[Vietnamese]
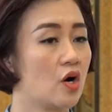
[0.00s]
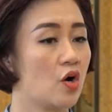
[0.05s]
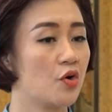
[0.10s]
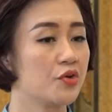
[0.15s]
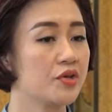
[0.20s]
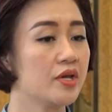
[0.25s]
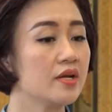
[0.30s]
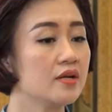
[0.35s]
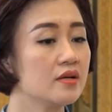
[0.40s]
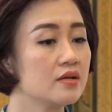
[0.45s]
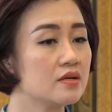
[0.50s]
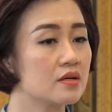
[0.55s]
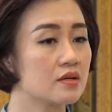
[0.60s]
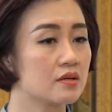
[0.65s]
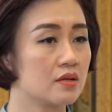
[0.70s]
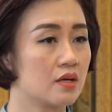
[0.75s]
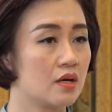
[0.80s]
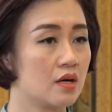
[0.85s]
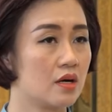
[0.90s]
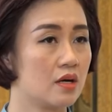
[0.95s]
có nhận được
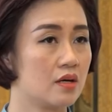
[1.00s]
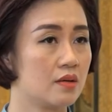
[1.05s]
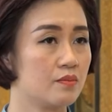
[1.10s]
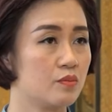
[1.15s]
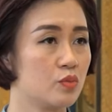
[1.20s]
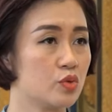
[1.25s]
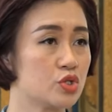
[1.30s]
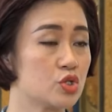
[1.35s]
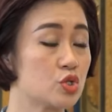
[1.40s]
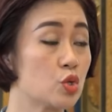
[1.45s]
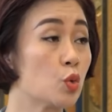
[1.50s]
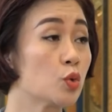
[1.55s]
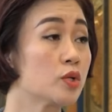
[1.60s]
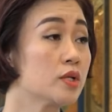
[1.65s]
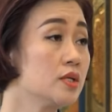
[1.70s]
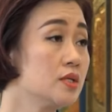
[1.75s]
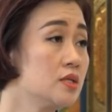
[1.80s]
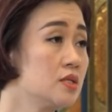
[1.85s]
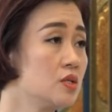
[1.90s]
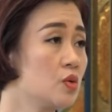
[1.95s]
một số
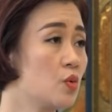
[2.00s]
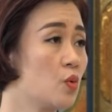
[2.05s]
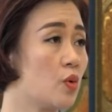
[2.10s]
thư